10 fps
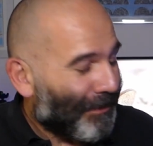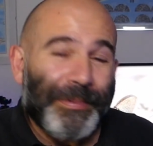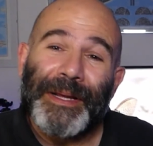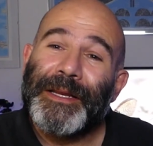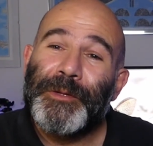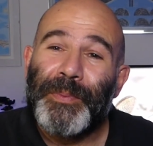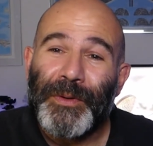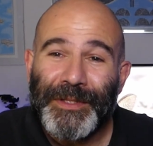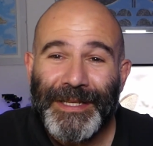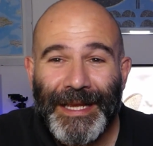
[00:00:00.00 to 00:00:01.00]
per
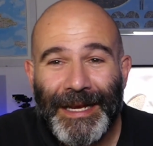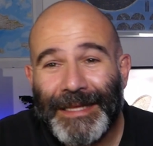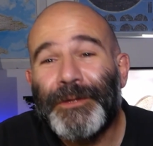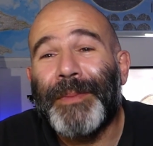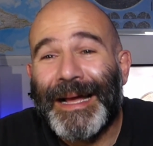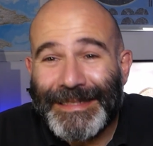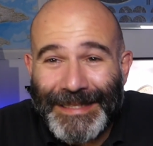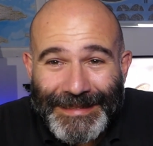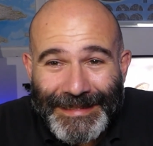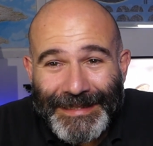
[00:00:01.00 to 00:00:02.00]
rispondere alla
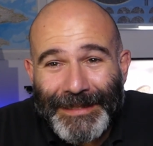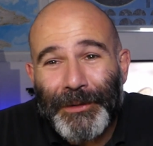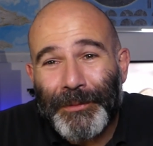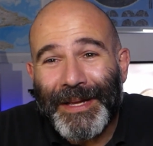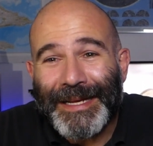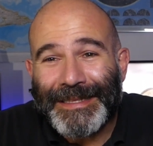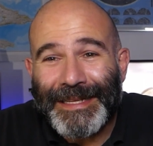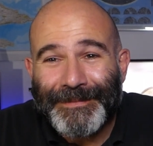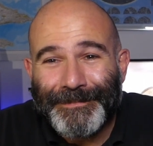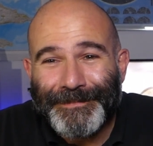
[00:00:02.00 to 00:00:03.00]
domanda di
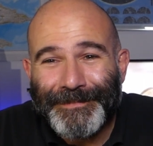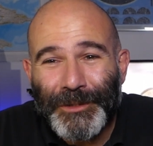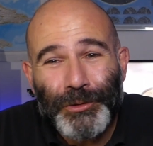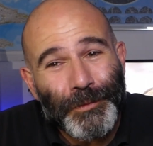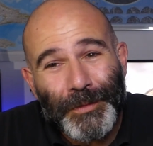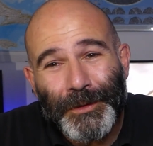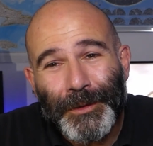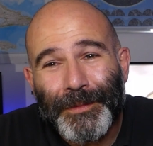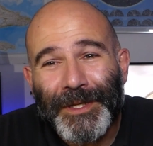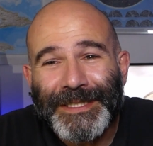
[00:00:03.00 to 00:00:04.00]
Roberta, subito
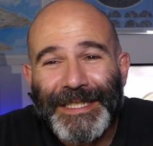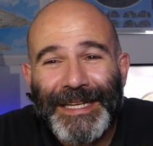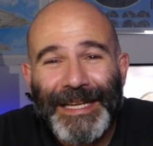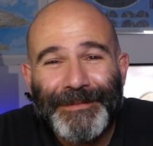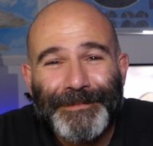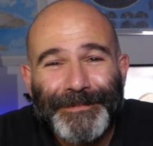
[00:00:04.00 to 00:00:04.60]
dopo la sigla.